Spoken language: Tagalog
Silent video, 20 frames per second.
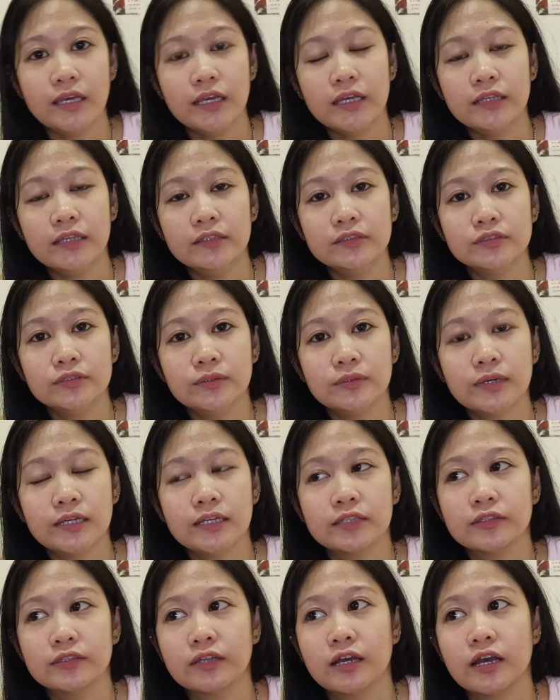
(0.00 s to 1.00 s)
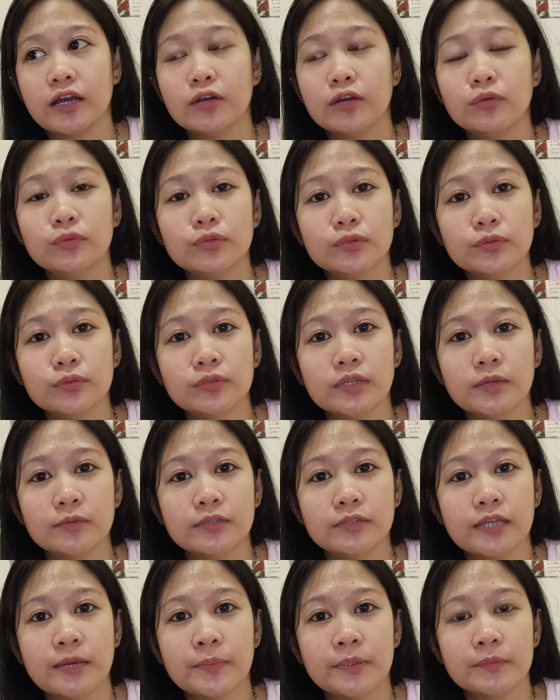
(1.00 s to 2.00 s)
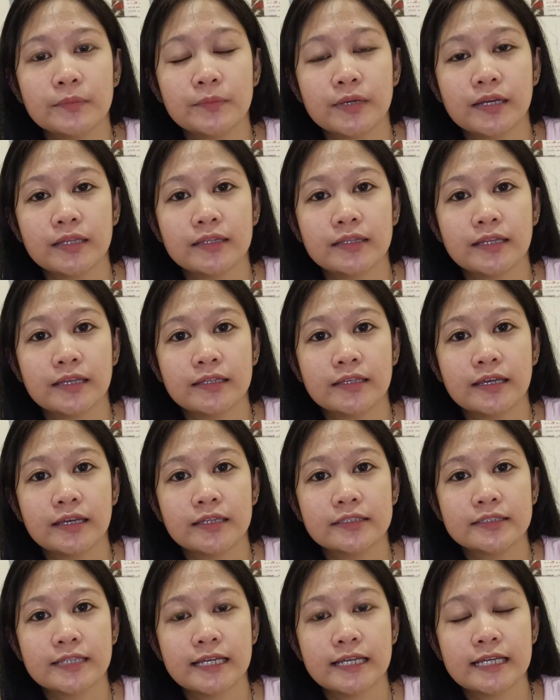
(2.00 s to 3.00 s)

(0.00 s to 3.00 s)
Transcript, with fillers: And so, ayan, ang unang-una dapat paghandaan guys,